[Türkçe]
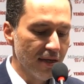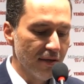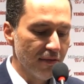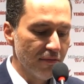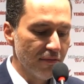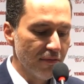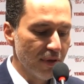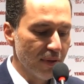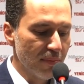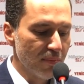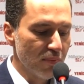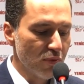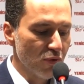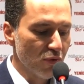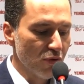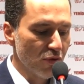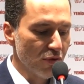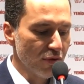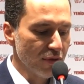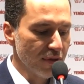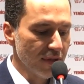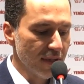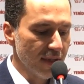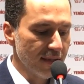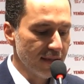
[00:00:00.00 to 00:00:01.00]
ve bu
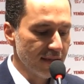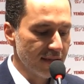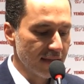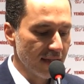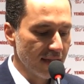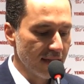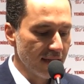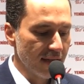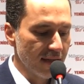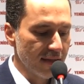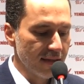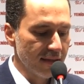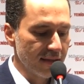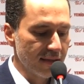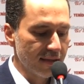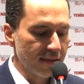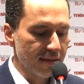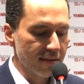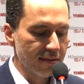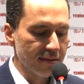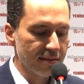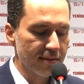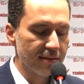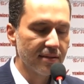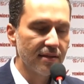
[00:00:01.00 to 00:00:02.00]
17
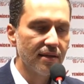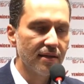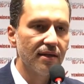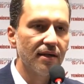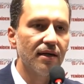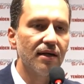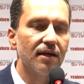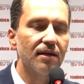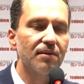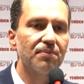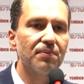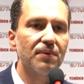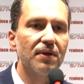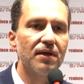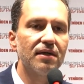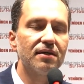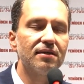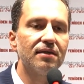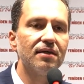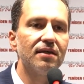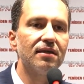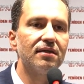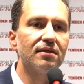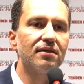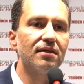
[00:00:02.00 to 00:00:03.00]
senelik AK
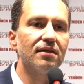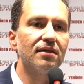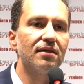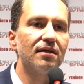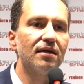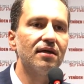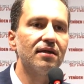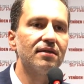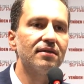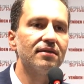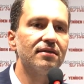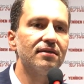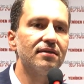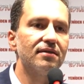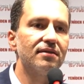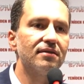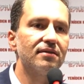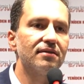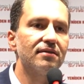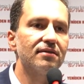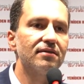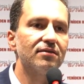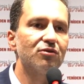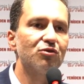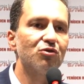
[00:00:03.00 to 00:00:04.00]
Parti
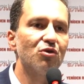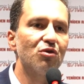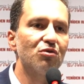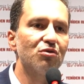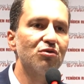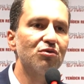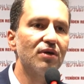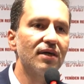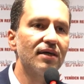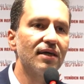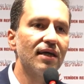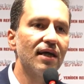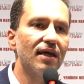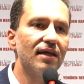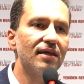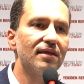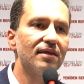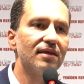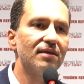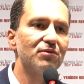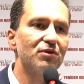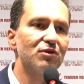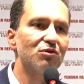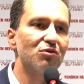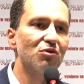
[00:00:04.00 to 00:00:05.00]
iktidarının sonunda
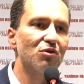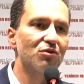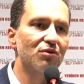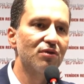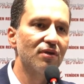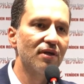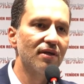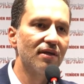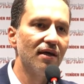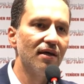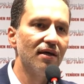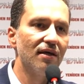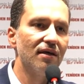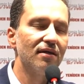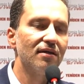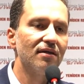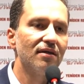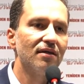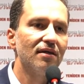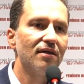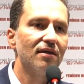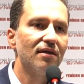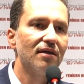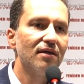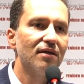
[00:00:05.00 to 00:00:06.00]
geldiğimiz noktada
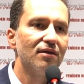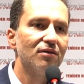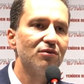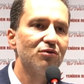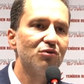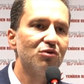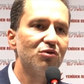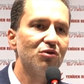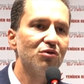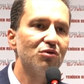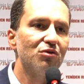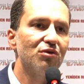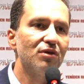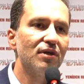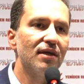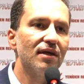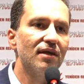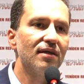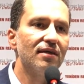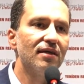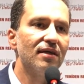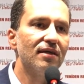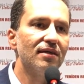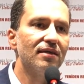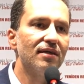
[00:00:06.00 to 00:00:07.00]

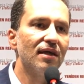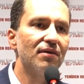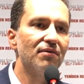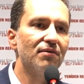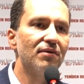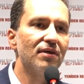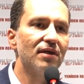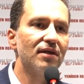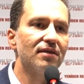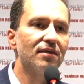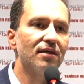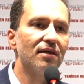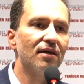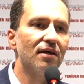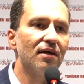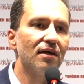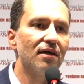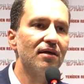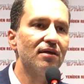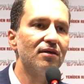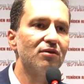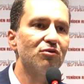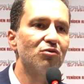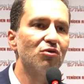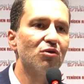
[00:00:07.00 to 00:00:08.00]
Türkiye'de devlete
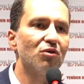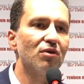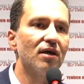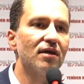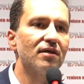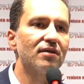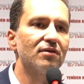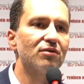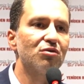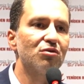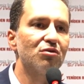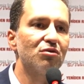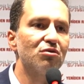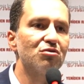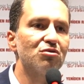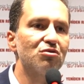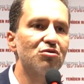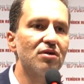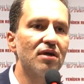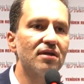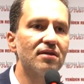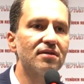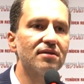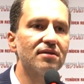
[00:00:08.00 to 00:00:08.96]
ait olan kuruluşların